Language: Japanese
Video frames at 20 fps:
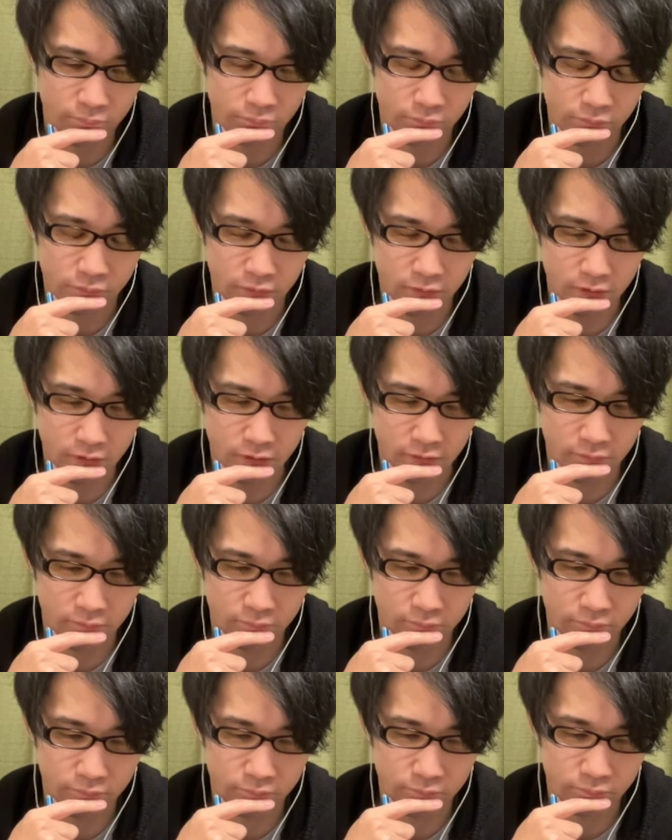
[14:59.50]
は
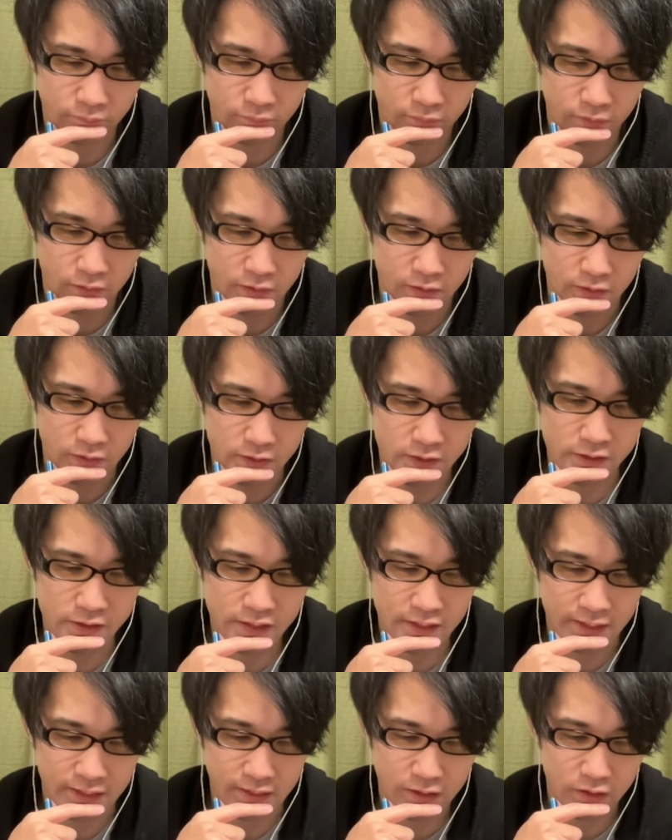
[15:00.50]
い。いい
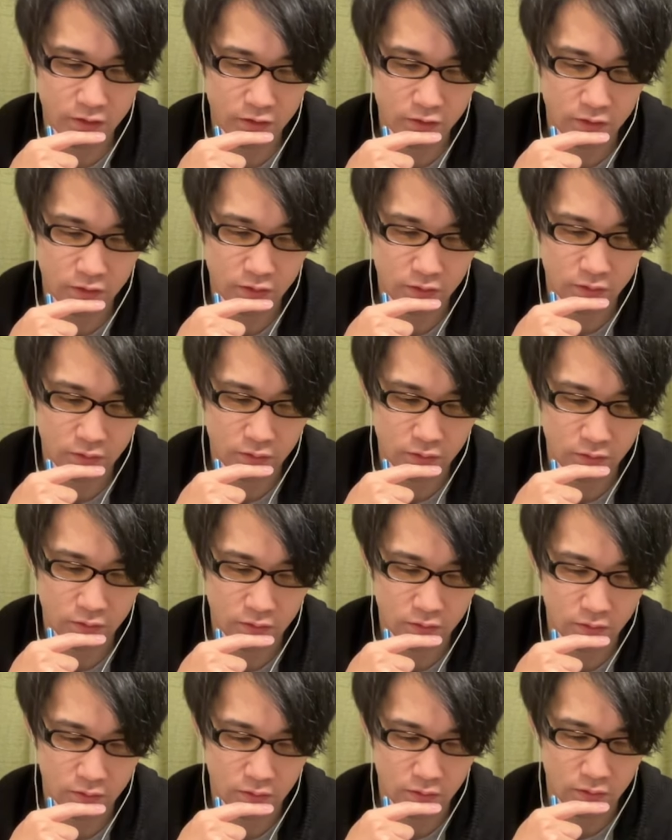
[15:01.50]
でまだ戦
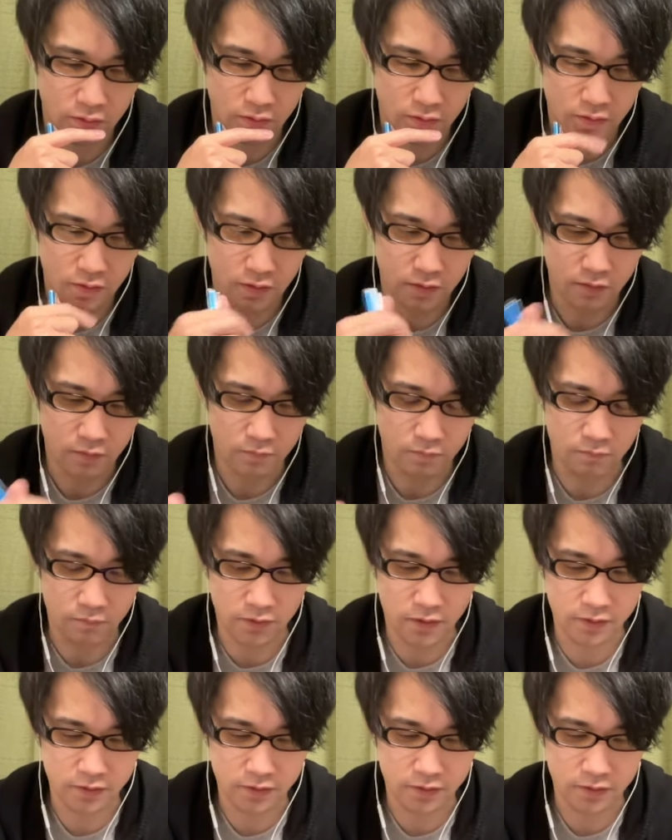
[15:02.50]
えるぜ。まだ